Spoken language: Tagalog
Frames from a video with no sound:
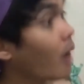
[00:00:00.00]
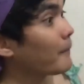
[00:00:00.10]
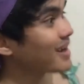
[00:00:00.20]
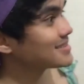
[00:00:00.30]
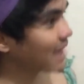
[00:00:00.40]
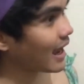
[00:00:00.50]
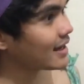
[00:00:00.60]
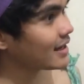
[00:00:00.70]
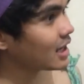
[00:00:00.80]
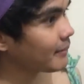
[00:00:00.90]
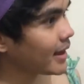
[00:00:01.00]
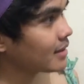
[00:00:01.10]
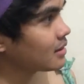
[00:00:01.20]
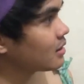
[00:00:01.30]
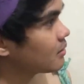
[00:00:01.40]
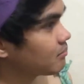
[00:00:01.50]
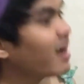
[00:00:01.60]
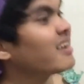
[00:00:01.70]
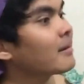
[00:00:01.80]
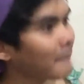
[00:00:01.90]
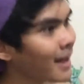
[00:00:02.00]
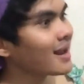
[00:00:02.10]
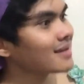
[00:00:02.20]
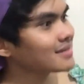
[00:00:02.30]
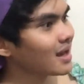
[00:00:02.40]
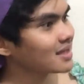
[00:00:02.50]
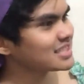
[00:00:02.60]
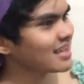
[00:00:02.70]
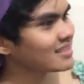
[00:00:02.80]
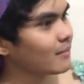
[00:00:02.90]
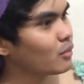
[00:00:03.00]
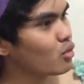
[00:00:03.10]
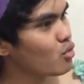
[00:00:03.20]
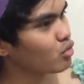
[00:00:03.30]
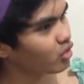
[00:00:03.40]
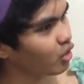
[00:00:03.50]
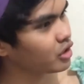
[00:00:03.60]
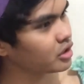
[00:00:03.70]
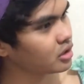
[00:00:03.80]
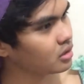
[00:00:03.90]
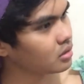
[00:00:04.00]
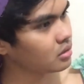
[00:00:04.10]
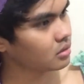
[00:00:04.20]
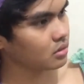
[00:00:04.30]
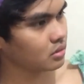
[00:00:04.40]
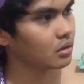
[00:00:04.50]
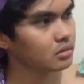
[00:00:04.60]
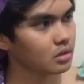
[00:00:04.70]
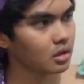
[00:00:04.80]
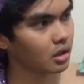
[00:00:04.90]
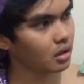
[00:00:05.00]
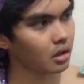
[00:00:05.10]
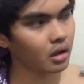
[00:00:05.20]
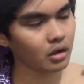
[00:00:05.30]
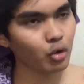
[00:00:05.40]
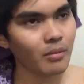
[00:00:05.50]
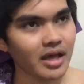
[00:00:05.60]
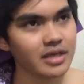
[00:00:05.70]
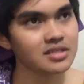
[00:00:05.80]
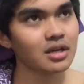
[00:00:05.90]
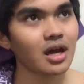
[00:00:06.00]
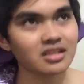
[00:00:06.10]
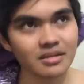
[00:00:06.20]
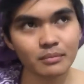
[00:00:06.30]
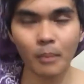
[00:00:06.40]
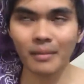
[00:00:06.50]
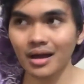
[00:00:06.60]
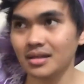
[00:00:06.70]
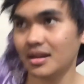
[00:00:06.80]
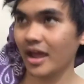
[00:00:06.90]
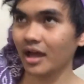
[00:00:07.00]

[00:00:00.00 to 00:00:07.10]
Bagsak ka na naman. Manang-mana talaga sa tatay mong unggoy. Hindi ka gumaya sa nanay mong magaling,